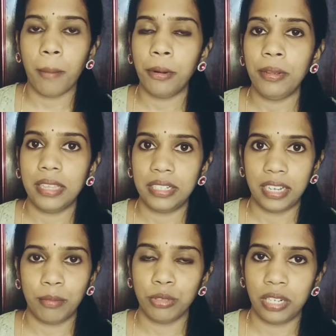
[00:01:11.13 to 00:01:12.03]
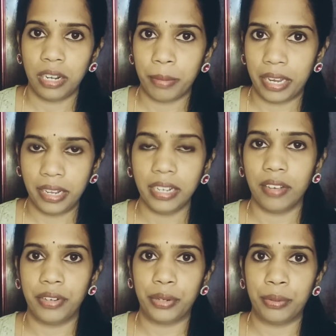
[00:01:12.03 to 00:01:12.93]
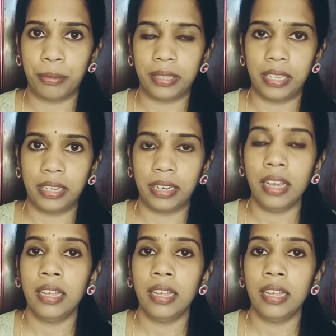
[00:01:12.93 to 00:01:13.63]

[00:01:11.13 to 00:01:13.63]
அப்புறம் இந்த ஷாம்பூஸில் நம்ம என்ன கவனிக்கணும்னு பார்த்தீங்கன்னா